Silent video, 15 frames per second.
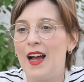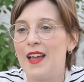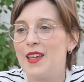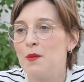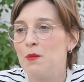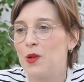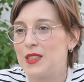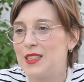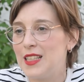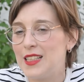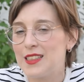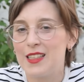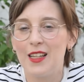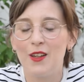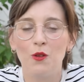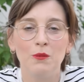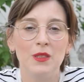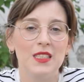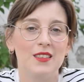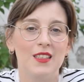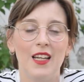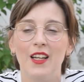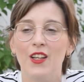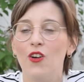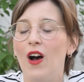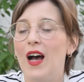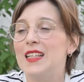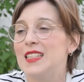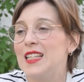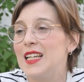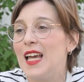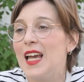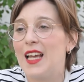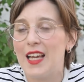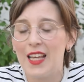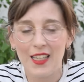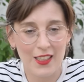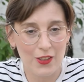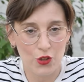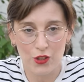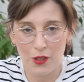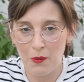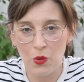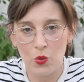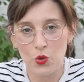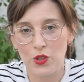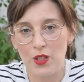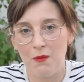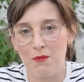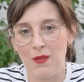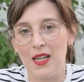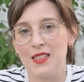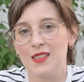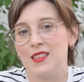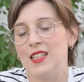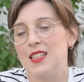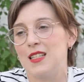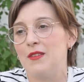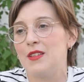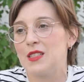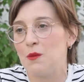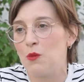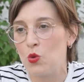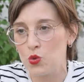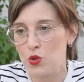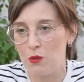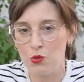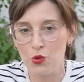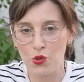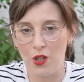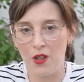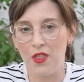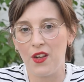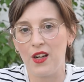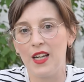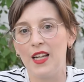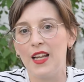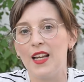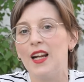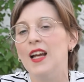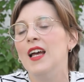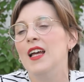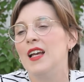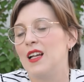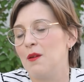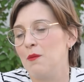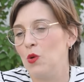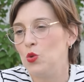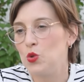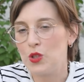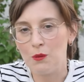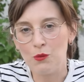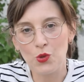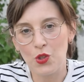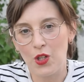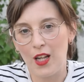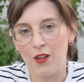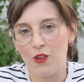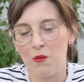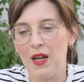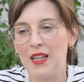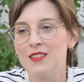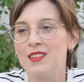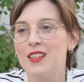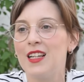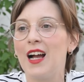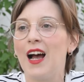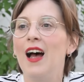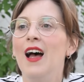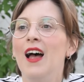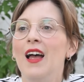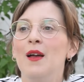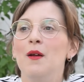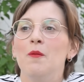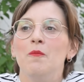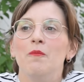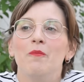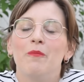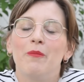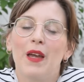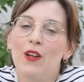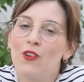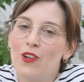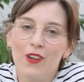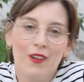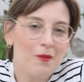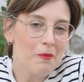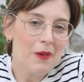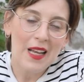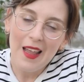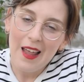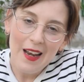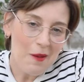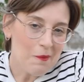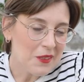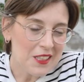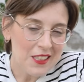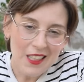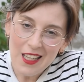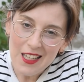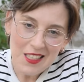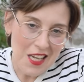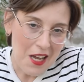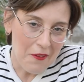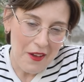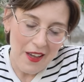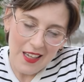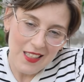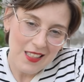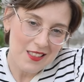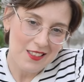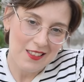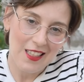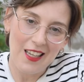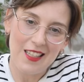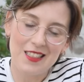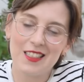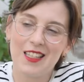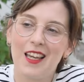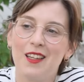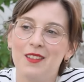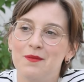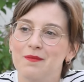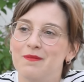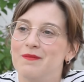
hay épocas en las que leo misterio. Sí que hay géneros que me gustan más, ya sabéis que me gusta mucho el thriller, que me gusta mucho la romántica, pero verdaderamente ya sabéis que es que